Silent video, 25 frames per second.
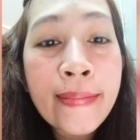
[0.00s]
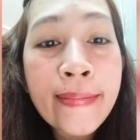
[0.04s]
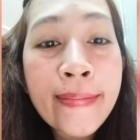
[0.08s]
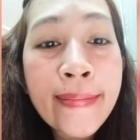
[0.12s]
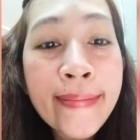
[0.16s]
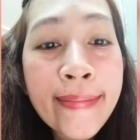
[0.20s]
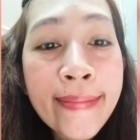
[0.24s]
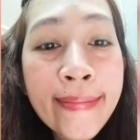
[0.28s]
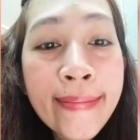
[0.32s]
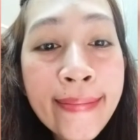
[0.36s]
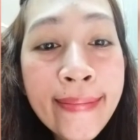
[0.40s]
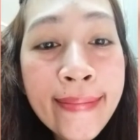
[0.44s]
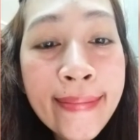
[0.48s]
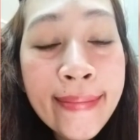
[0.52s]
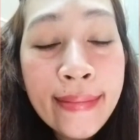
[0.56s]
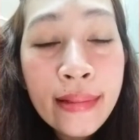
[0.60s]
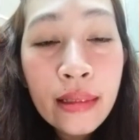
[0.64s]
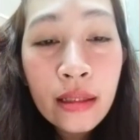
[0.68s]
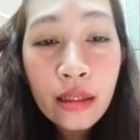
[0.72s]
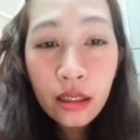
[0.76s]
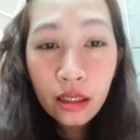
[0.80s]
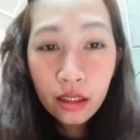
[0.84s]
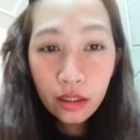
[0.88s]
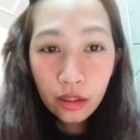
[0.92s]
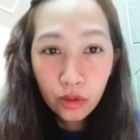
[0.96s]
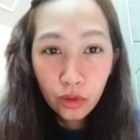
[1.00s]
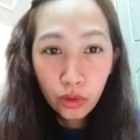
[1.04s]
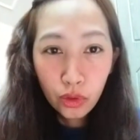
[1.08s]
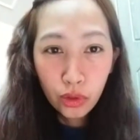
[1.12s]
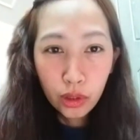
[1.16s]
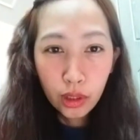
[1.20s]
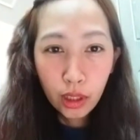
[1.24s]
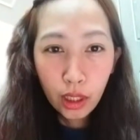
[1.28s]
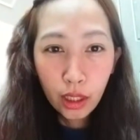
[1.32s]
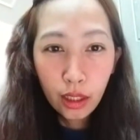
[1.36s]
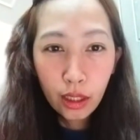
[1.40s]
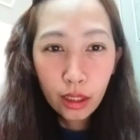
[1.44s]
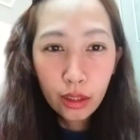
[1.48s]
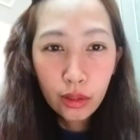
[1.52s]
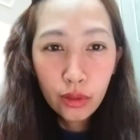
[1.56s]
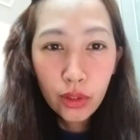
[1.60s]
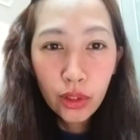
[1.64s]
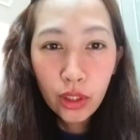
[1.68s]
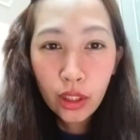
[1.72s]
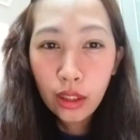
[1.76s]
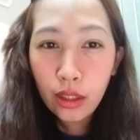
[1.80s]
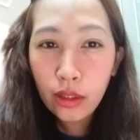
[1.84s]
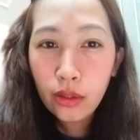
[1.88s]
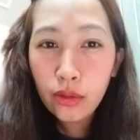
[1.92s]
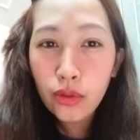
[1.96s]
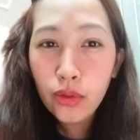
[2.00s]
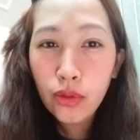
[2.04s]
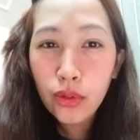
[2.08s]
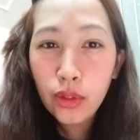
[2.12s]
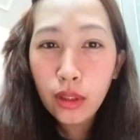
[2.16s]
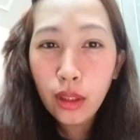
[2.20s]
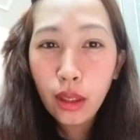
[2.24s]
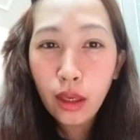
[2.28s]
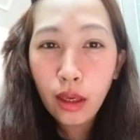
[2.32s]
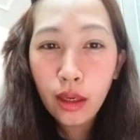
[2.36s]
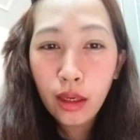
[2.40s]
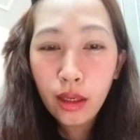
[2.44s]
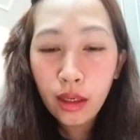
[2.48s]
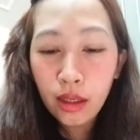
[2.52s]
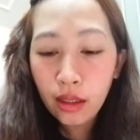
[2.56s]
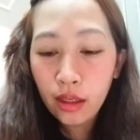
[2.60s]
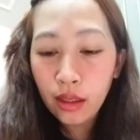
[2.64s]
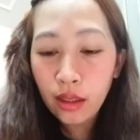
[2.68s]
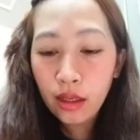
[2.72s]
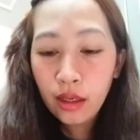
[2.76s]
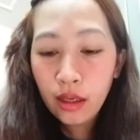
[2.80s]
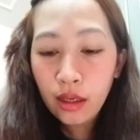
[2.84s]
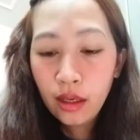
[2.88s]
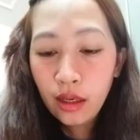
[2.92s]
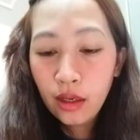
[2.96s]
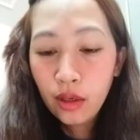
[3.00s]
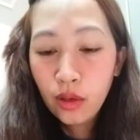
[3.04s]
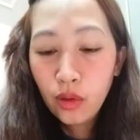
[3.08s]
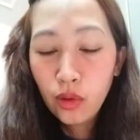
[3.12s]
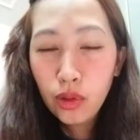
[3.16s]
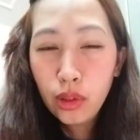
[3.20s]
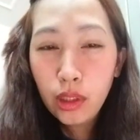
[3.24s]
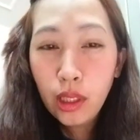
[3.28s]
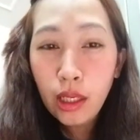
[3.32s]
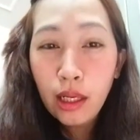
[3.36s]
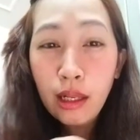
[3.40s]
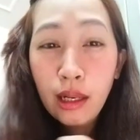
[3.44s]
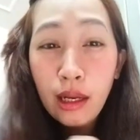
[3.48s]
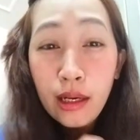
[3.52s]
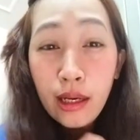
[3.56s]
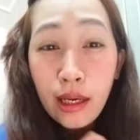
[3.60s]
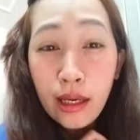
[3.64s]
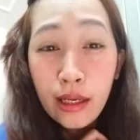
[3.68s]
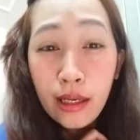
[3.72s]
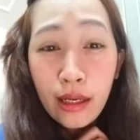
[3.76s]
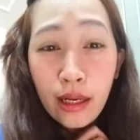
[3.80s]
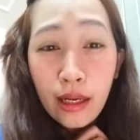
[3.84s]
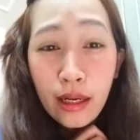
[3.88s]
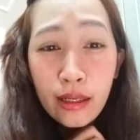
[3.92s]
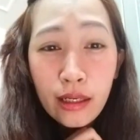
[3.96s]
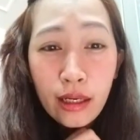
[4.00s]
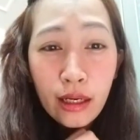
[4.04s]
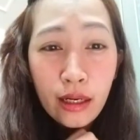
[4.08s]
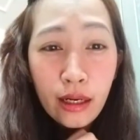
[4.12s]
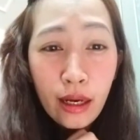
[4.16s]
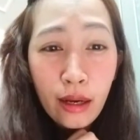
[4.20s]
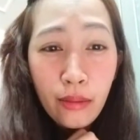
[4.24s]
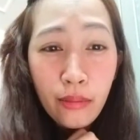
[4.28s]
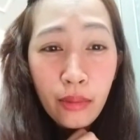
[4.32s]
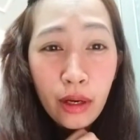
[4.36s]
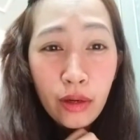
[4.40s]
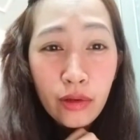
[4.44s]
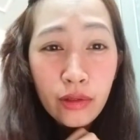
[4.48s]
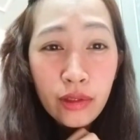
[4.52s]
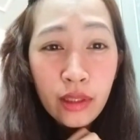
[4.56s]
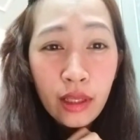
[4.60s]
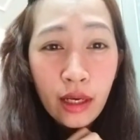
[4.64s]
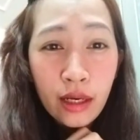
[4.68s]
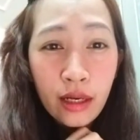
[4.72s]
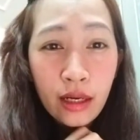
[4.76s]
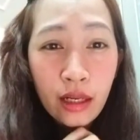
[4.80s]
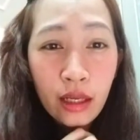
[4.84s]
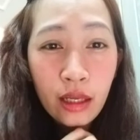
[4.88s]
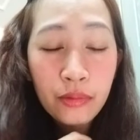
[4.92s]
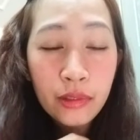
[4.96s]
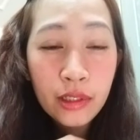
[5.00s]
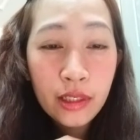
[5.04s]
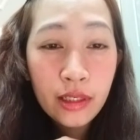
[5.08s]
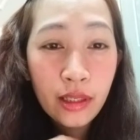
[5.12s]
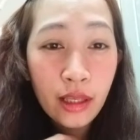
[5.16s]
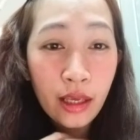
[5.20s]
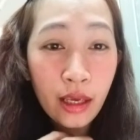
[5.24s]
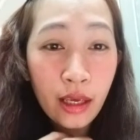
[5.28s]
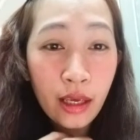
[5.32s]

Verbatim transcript: lang kunting ano lang, kunting kunting lagay ng, ng amount ng